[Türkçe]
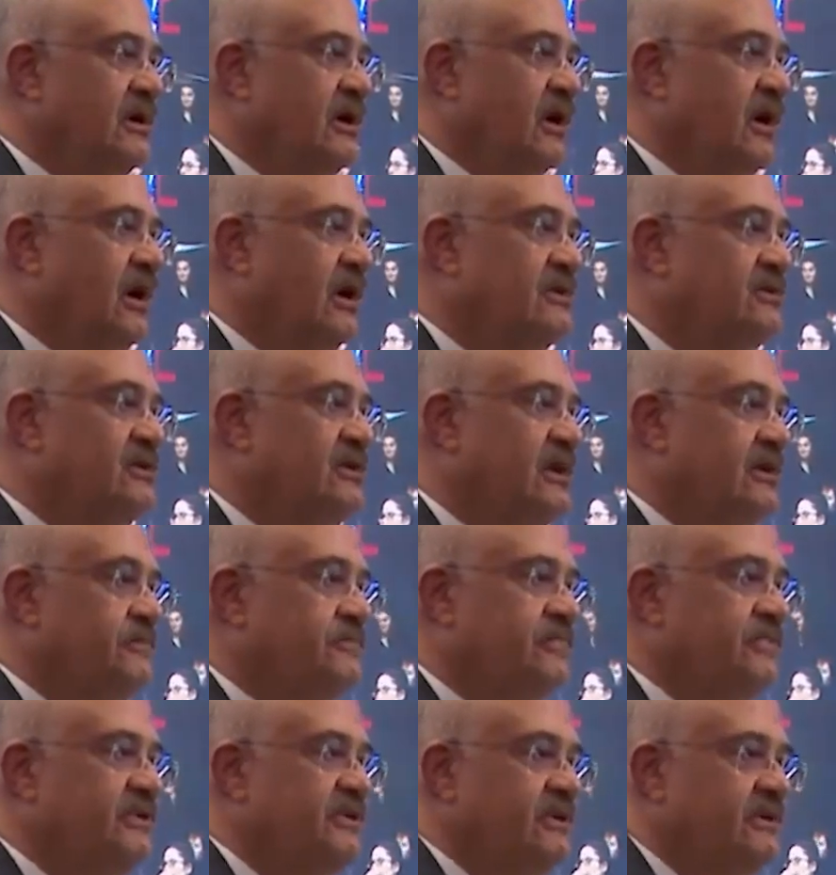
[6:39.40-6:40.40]

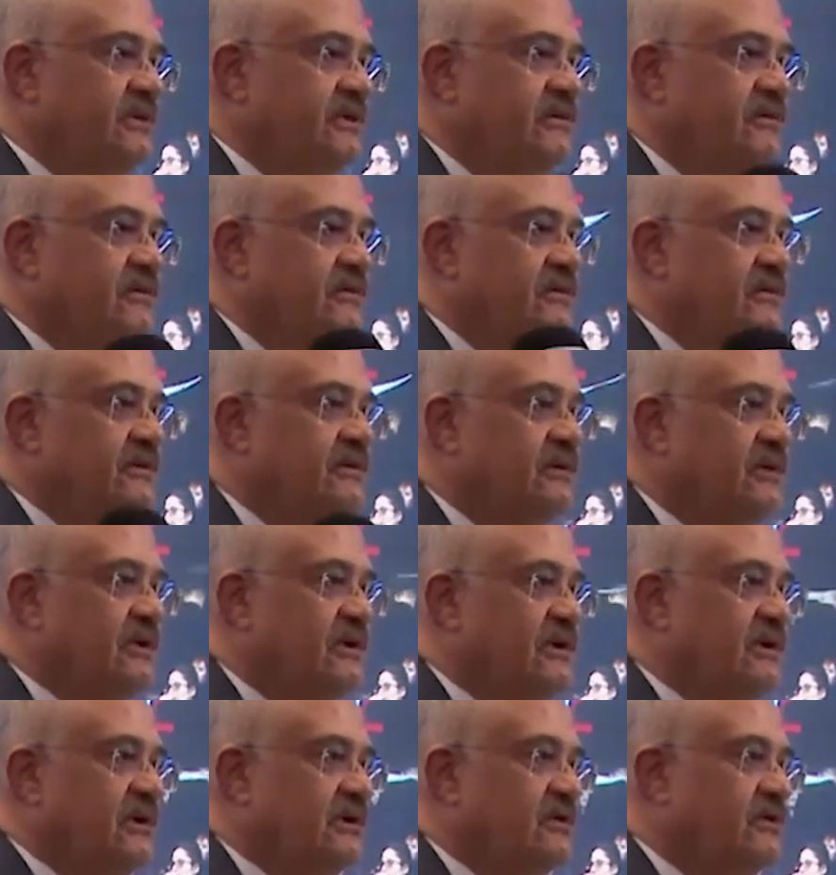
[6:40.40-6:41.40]
altyapı
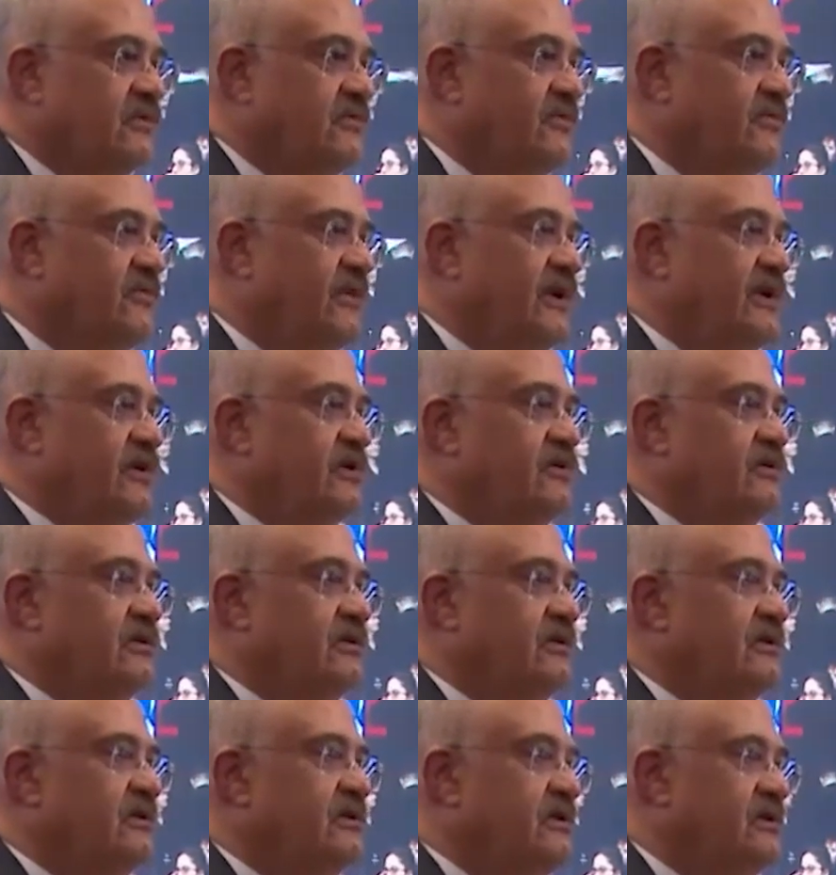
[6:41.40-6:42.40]
ve
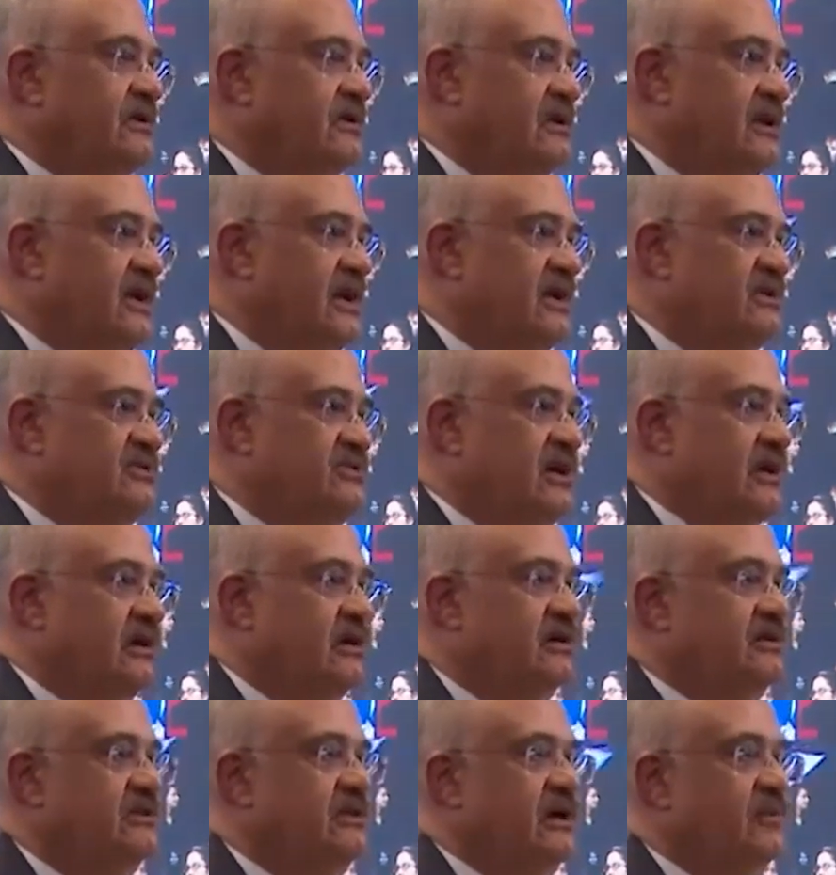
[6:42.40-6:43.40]

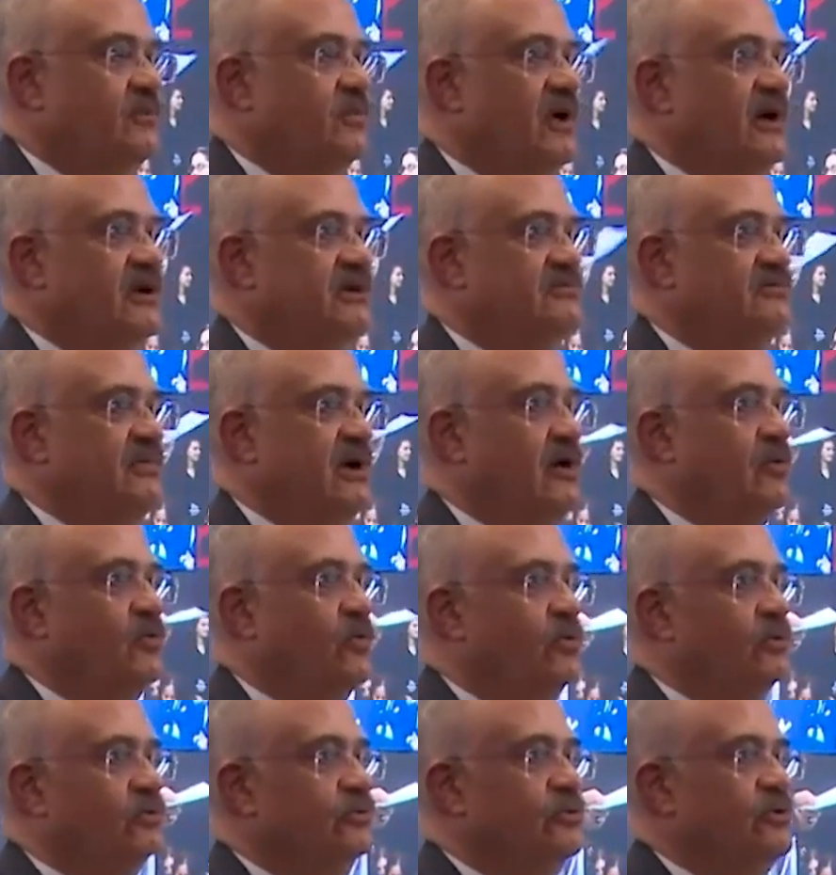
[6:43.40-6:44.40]
yiyecek, gıda, barınma
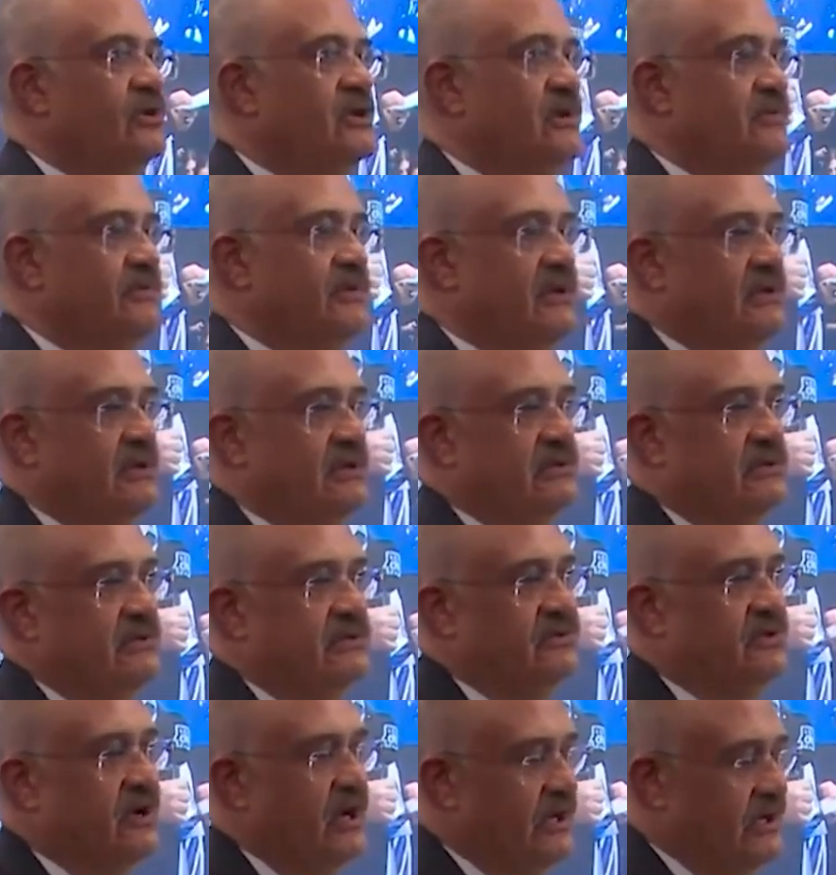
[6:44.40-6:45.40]
olduğu gibi
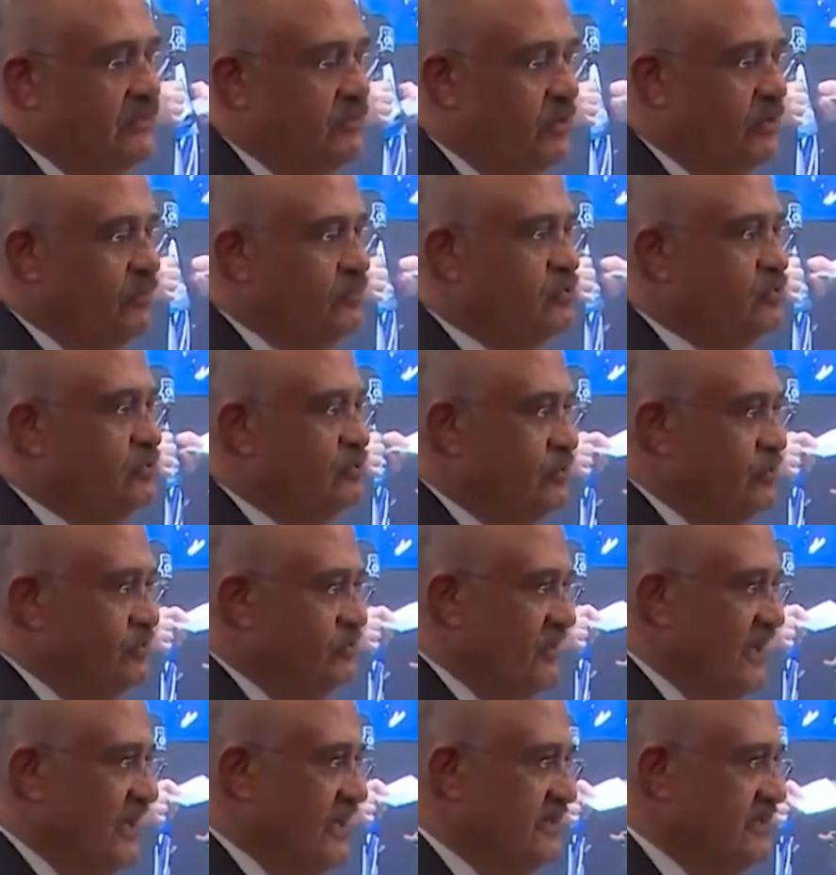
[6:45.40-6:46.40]
tarif olmuş
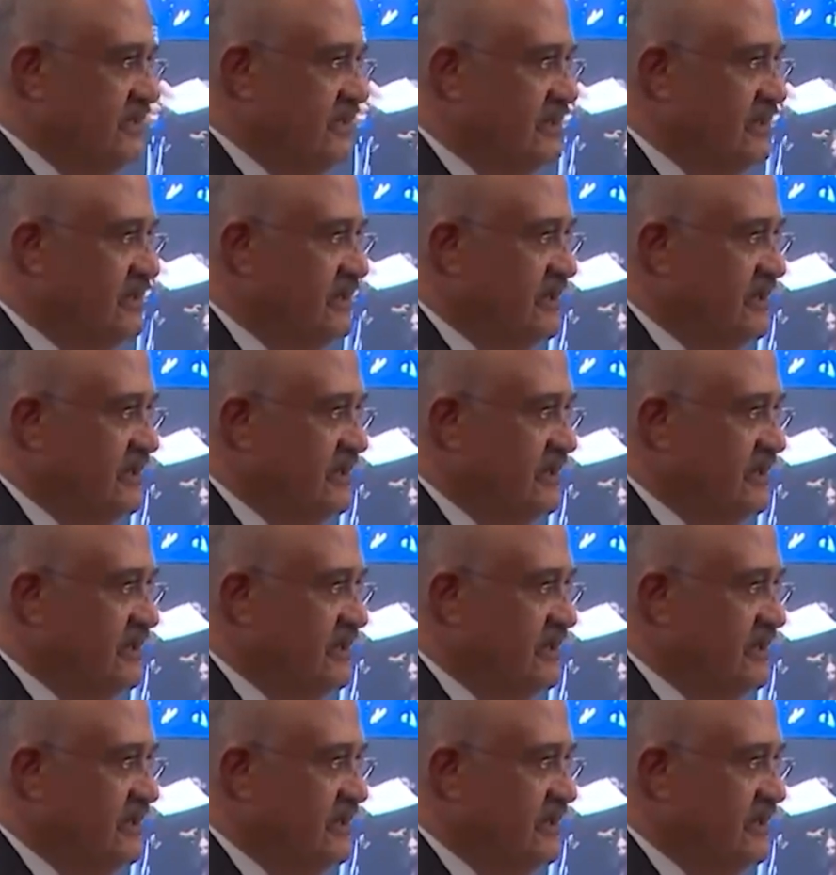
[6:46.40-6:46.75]
durumdaydı.